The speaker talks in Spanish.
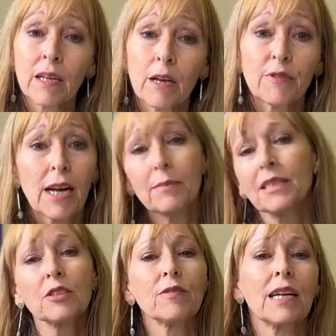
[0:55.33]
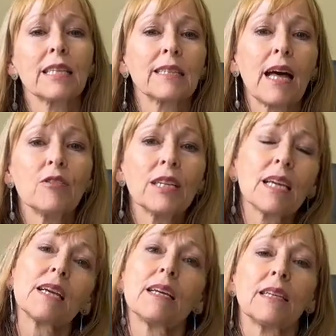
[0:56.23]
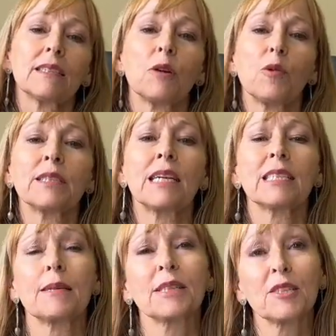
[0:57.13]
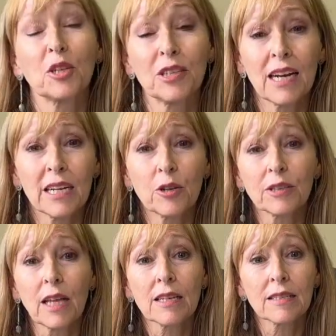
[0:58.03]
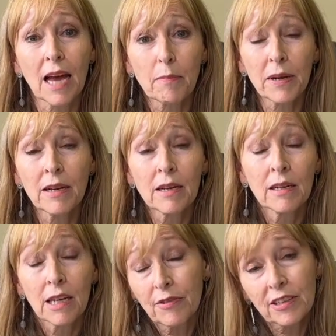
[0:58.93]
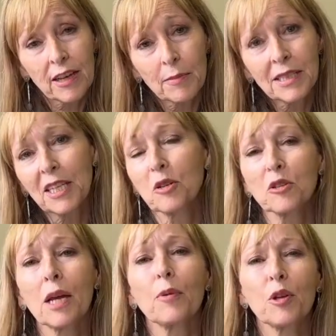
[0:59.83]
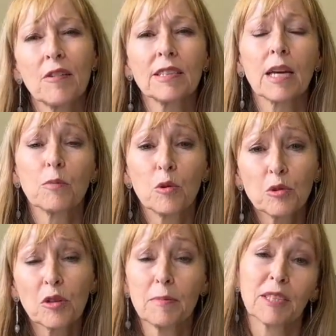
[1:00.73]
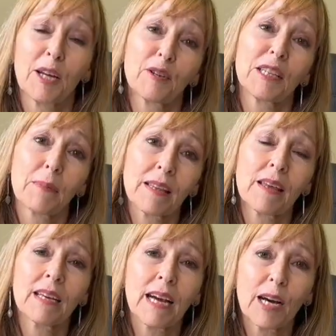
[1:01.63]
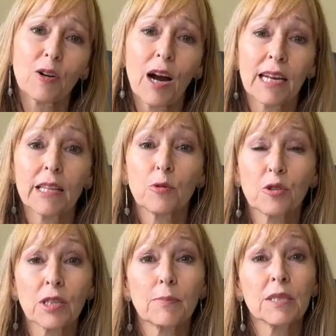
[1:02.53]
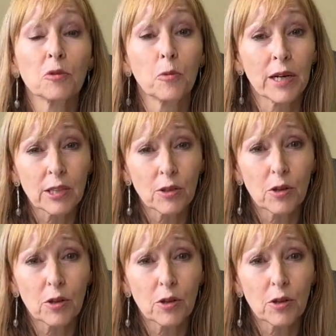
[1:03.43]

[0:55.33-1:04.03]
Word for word: Finalmente, sobre el estado en que se encuentra la tramitación de la ley corta de ISAPRE, efectivamente no se ha podido avanzar mucho. Hemos estado este mes dedicado a la discusión del presupuesto